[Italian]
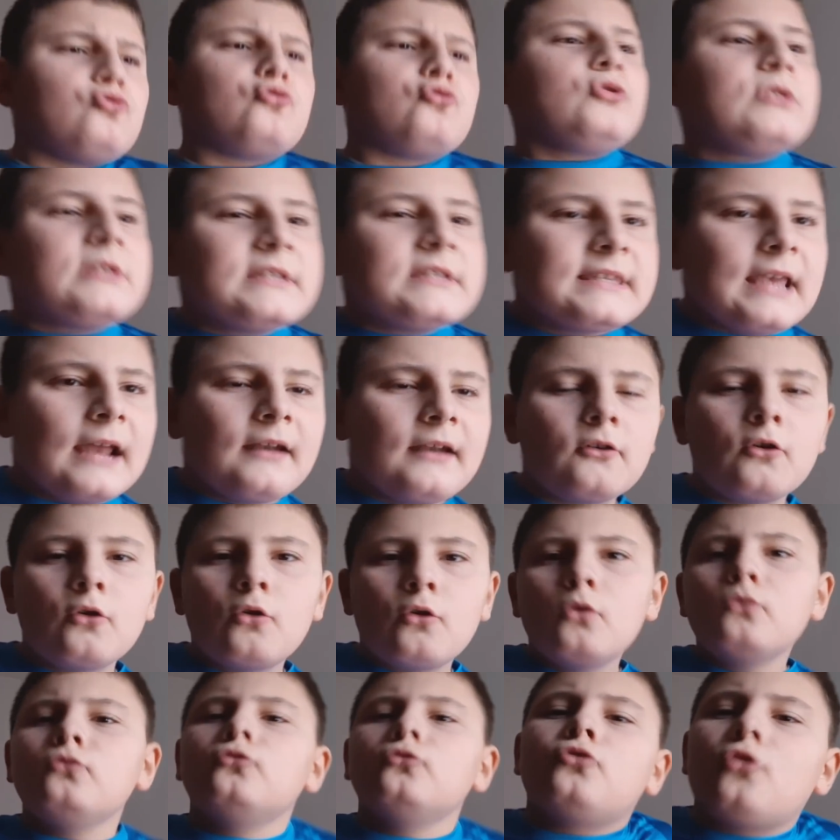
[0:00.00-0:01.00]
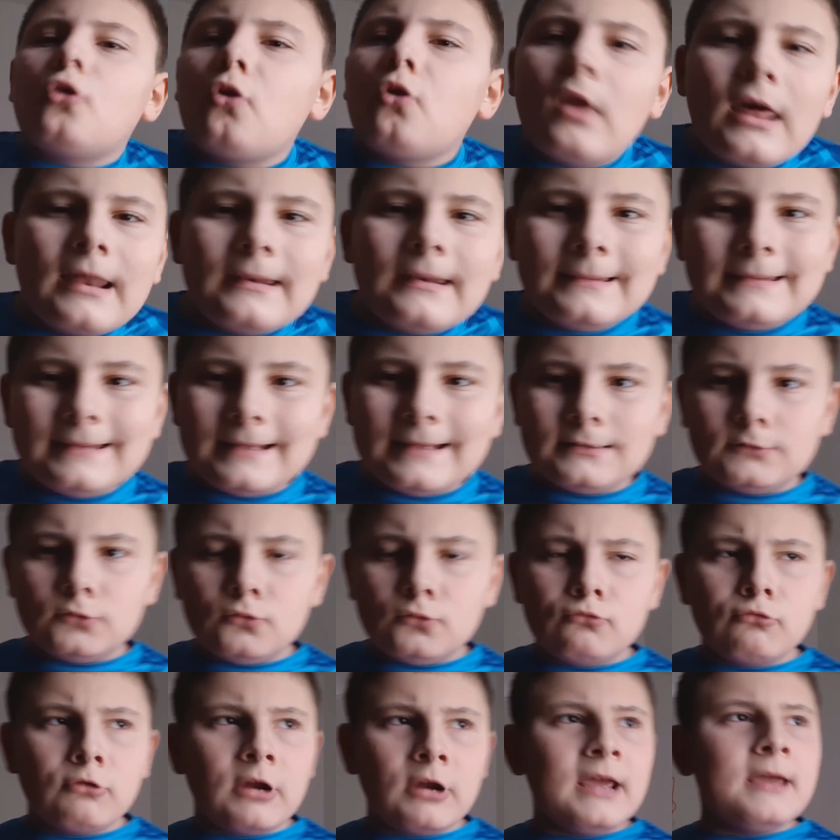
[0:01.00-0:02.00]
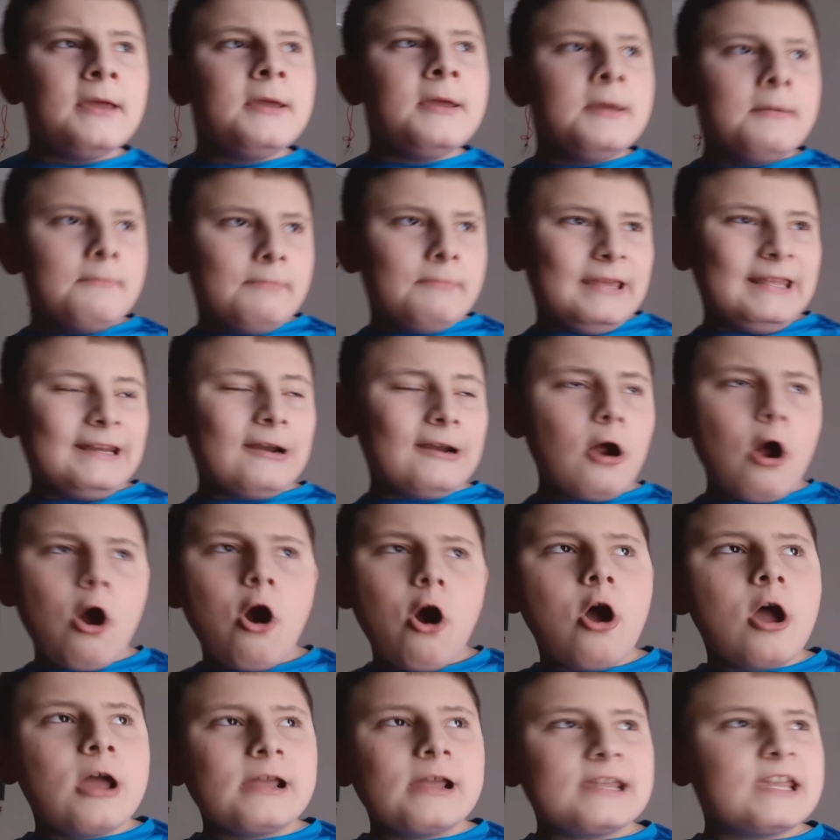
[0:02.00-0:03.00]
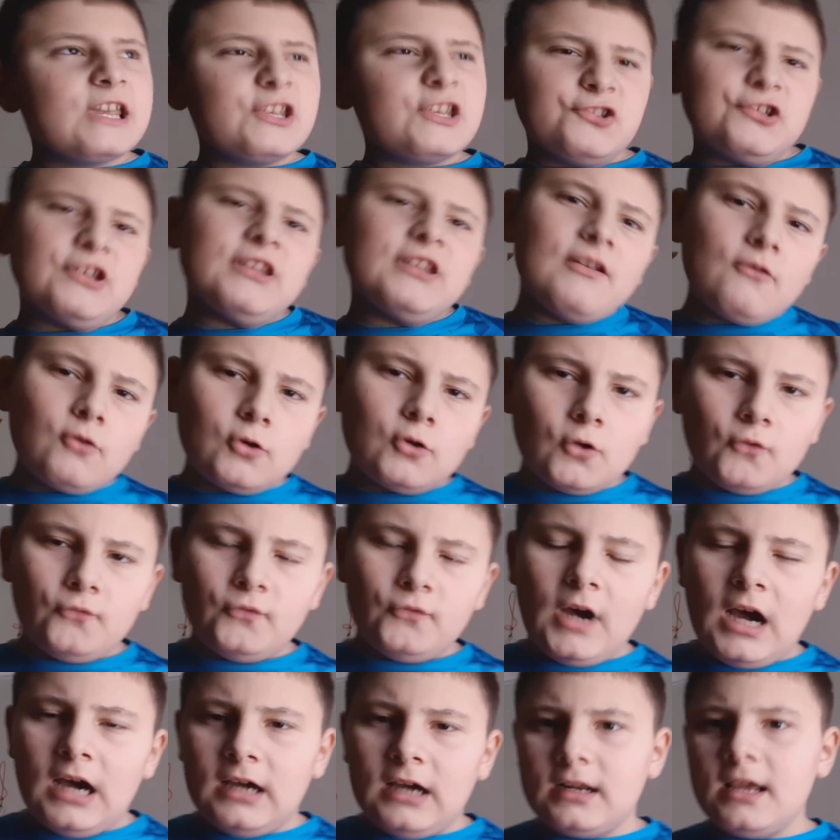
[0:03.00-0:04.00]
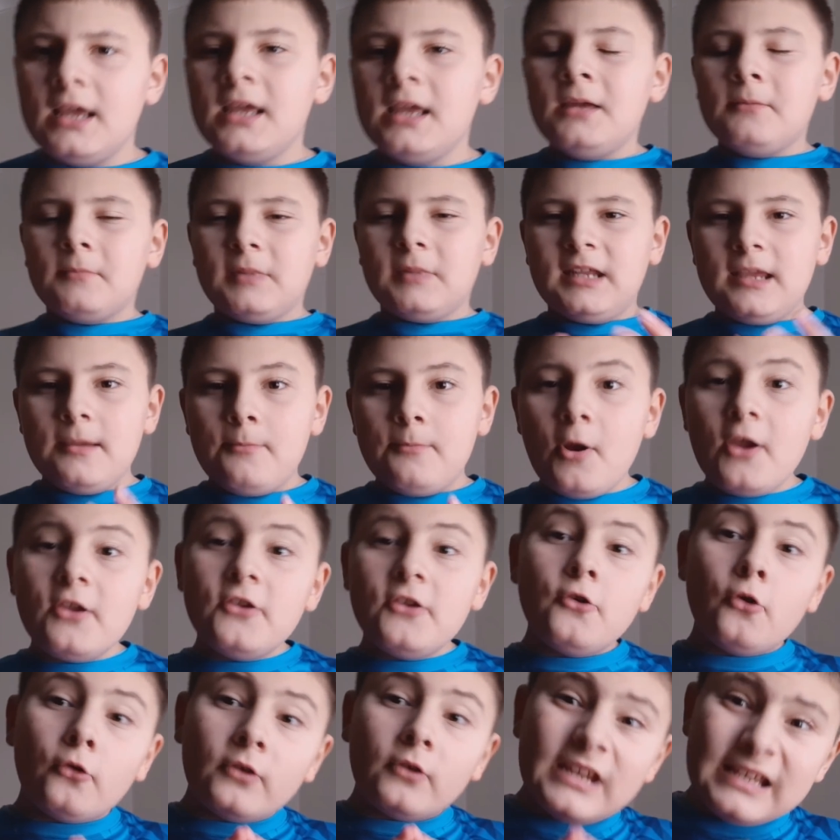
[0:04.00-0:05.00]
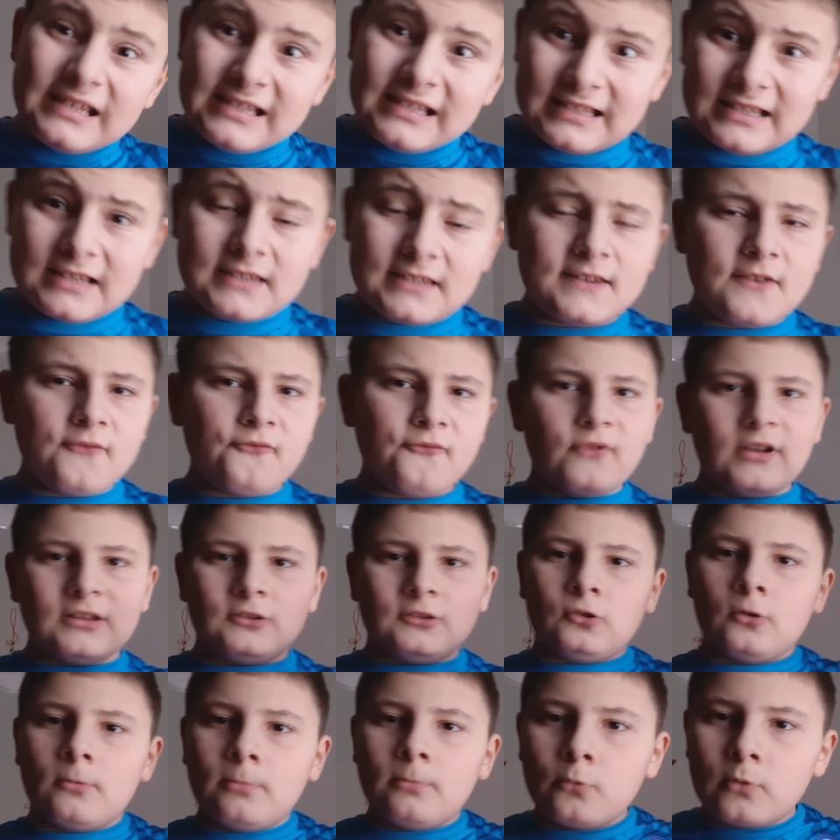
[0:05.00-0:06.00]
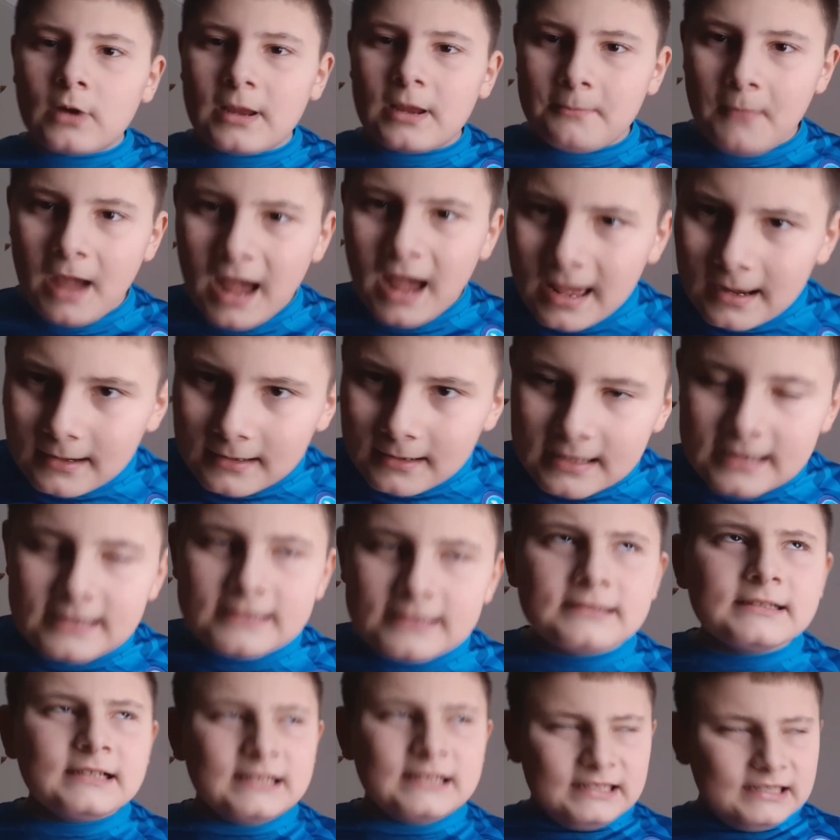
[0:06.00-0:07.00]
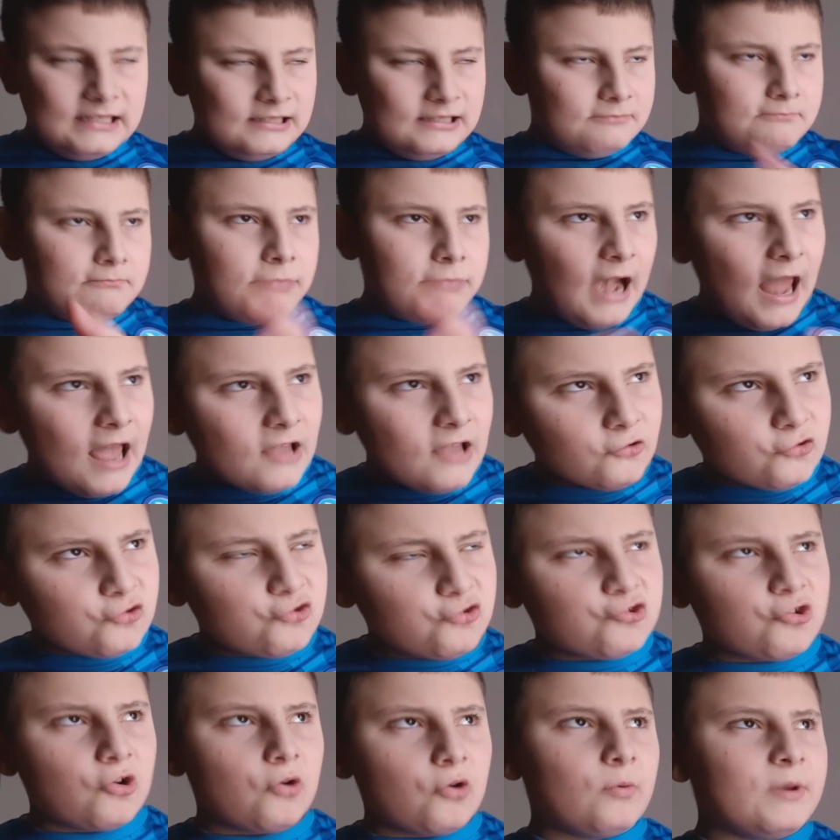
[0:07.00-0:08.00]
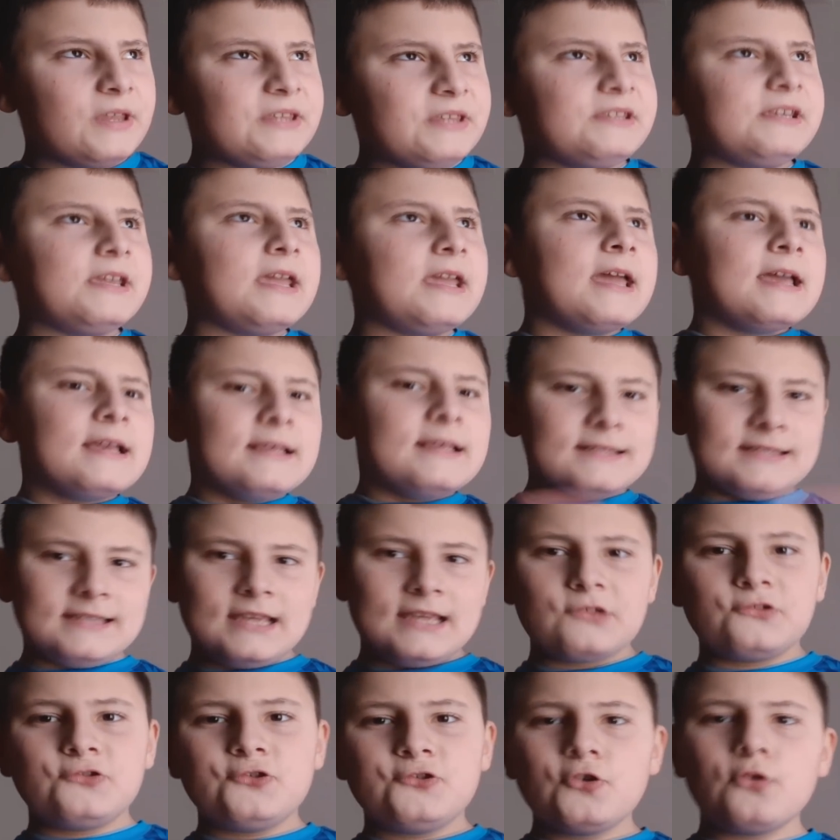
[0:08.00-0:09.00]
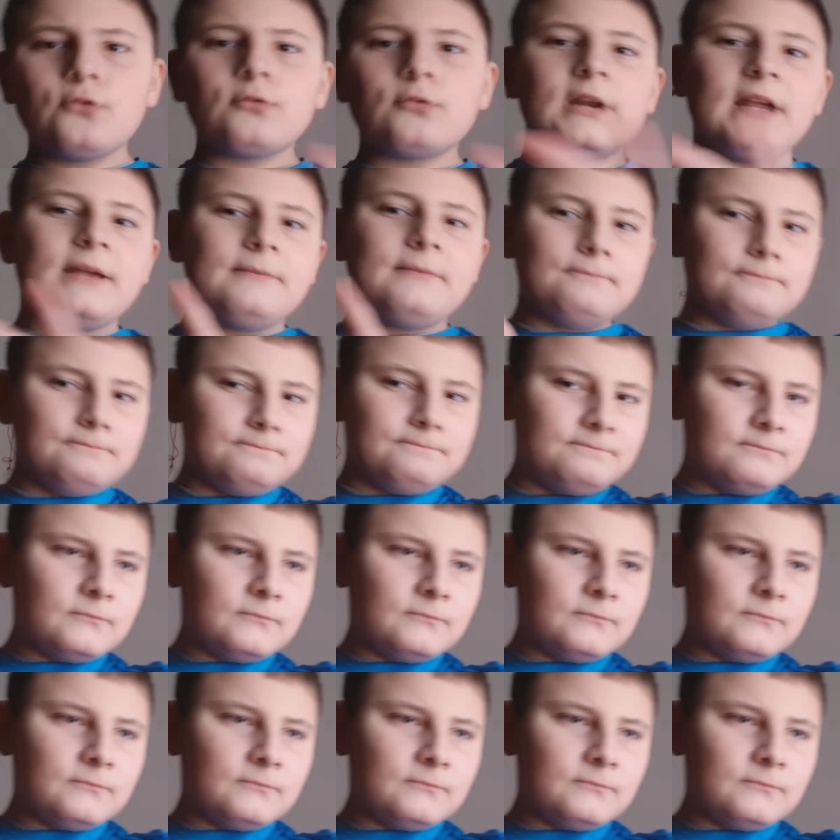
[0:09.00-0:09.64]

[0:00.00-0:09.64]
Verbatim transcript: stanno contro l'allenatore però che ci devono fare perché poi Ioris si è fatto pure male il braccio quindi stagione